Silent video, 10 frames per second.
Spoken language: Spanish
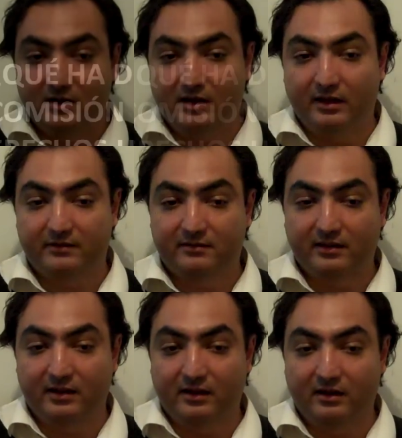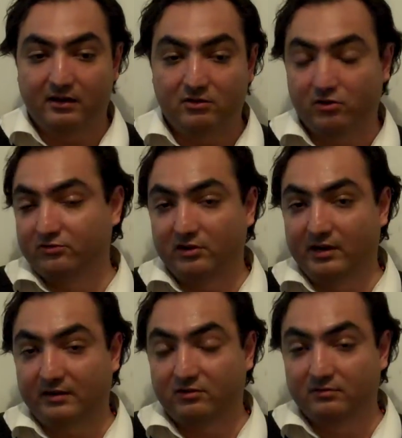Este, no nos dieron la
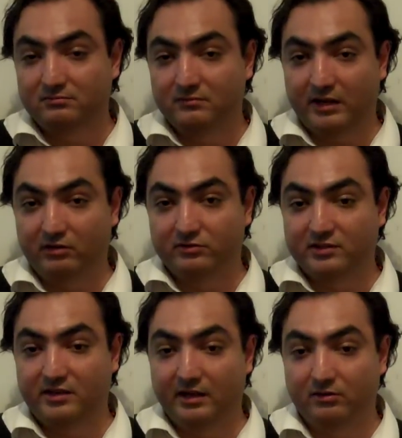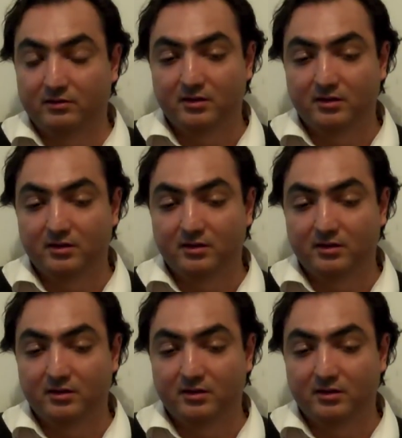razón, ellos nos dijeron